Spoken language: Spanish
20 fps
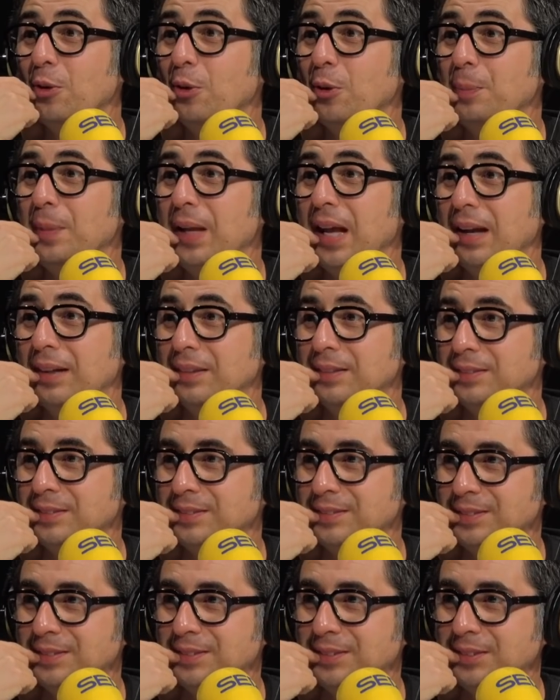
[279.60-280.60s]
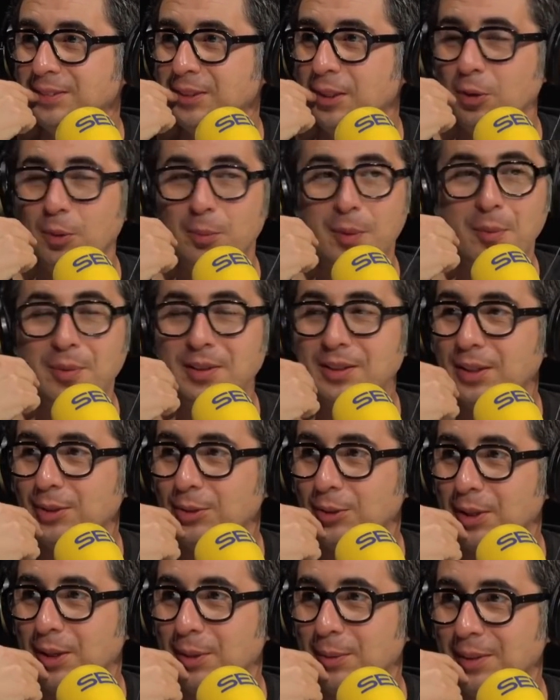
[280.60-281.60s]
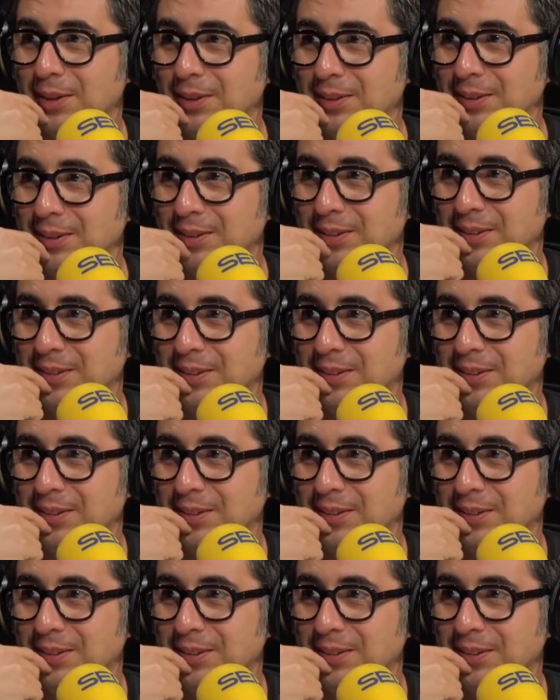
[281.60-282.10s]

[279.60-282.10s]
dormía eh. se dormía mientras tocaba ¿Ah,